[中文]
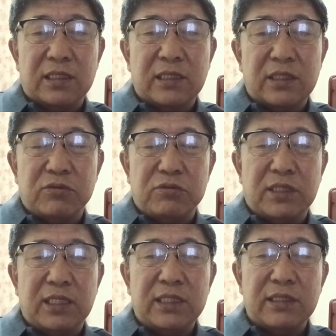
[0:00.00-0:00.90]
当企
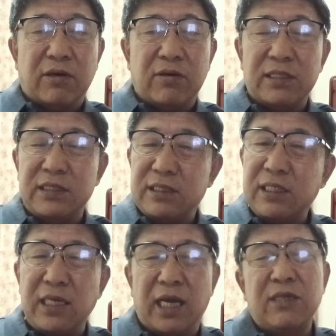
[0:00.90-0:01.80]
业领导的，你这
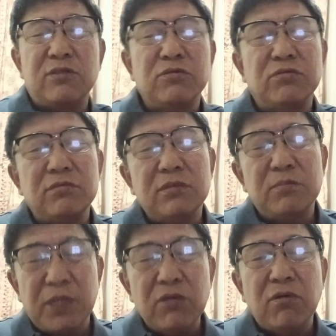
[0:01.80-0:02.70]
个脸上就是
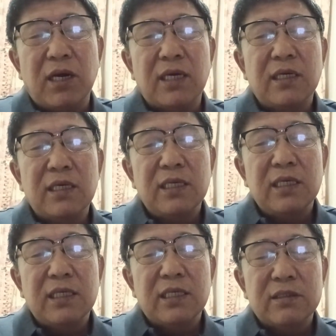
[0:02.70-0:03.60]
没光，
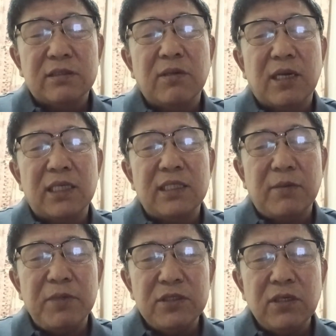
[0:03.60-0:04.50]
是吧？
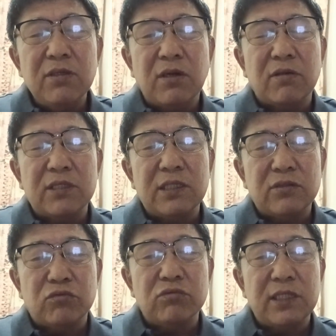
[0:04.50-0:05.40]
也没教育好你的
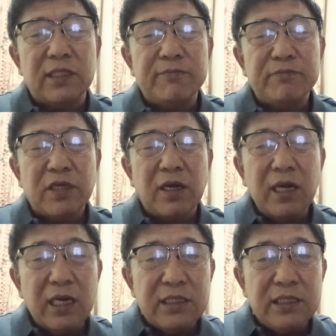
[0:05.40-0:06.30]
徒弟
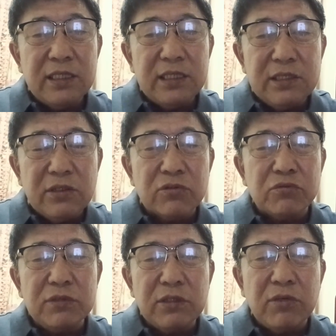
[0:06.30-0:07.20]
啊！你教
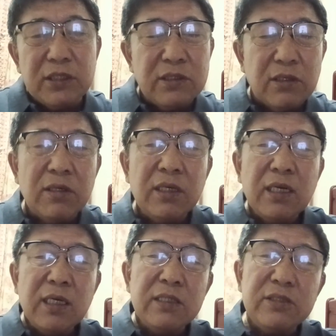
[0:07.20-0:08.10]
徒弟光教
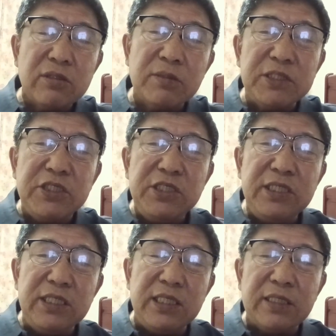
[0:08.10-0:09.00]
教他们技
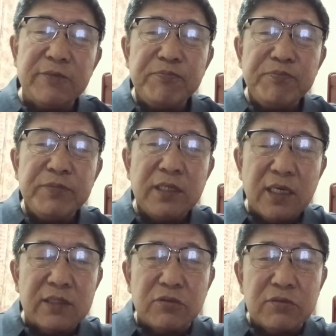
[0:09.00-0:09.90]
艺，
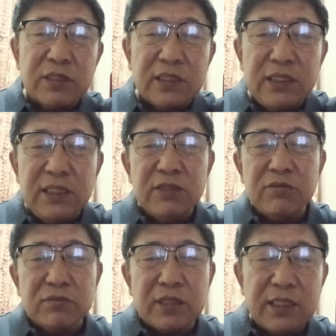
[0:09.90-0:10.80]
呃，从这个技
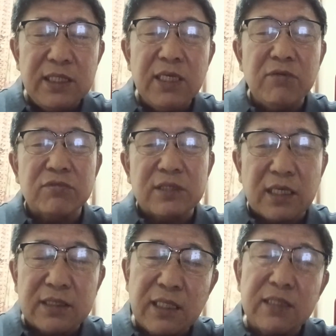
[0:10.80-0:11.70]
术上、业务
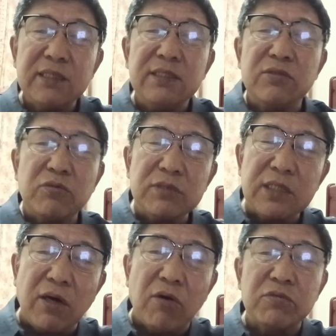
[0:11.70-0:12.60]
上，但是你从
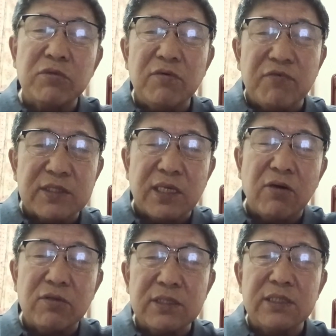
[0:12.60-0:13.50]
这个好作风上、
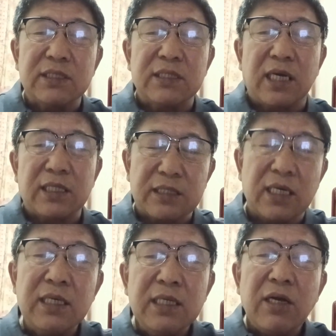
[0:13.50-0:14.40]
好思想
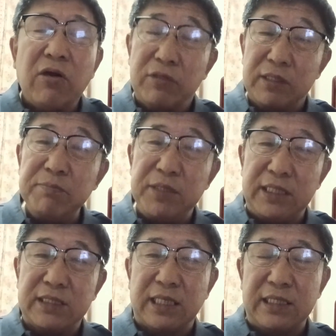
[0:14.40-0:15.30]
上、好人
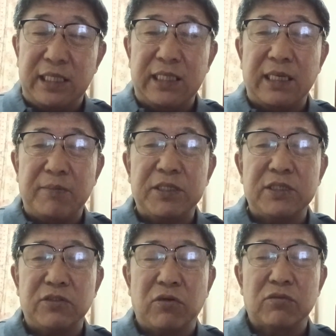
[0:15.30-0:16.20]
品上，你也得把
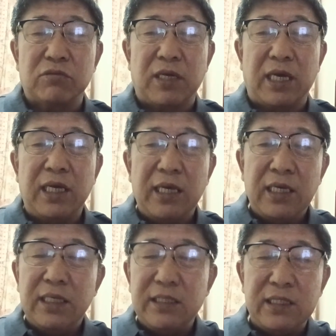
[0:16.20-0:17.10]
他教出来。
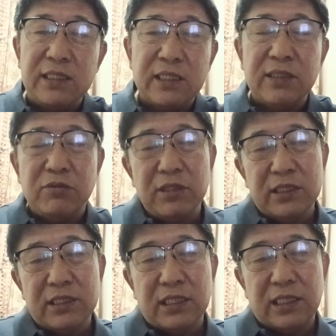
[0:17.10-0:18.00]
你那个
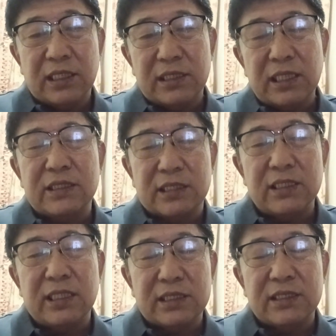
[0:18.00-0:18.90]
对这个戴志
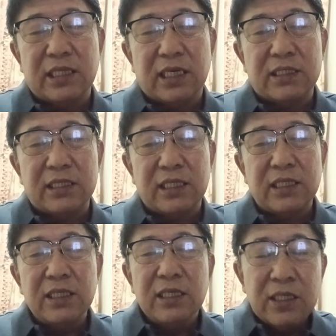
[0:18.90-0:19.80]
成也是这样式儿，
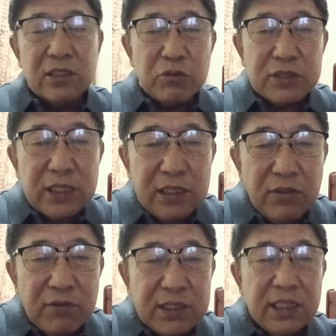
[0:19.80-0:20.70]
所以正
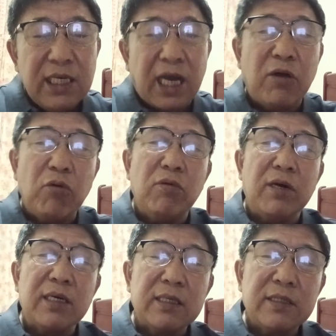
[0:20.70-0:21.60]
因为这俩
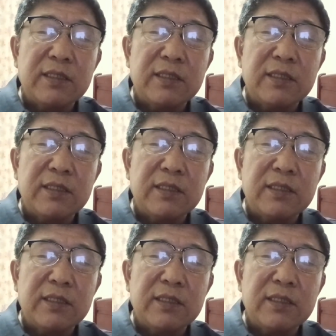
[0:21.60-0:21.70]
货，